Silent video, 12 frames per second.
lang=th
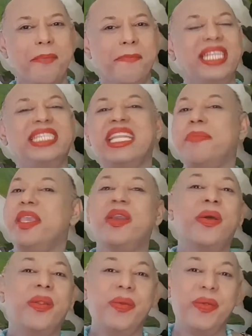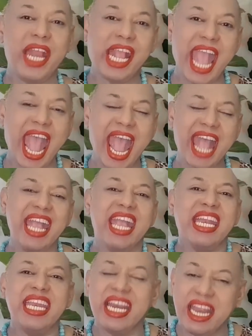เป็นศิษย์มีครูนะคะ
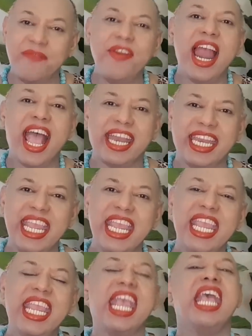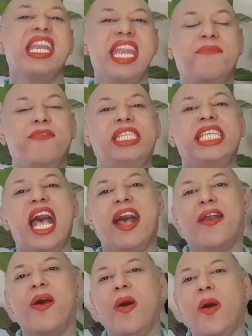ดังนั้นเวลาที่นำวิชา
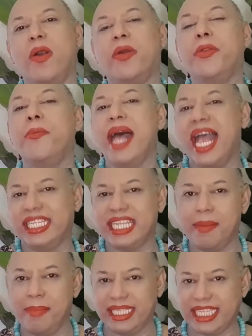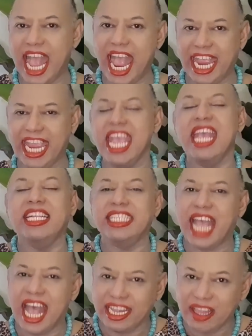ของครูบาอาจารย์มาใช้
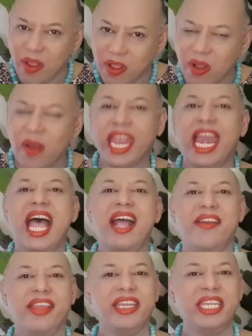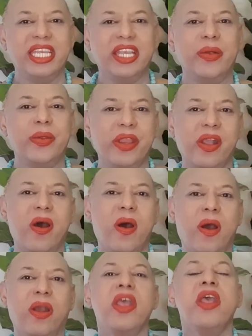จะต้องคอยละลึกถึงคุณขอ
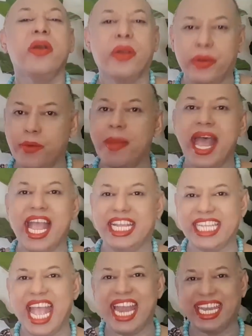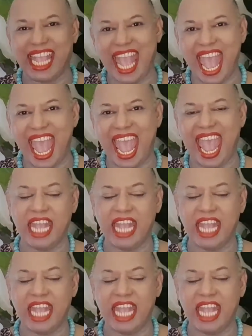งครูบาอาจารย์ค่ะ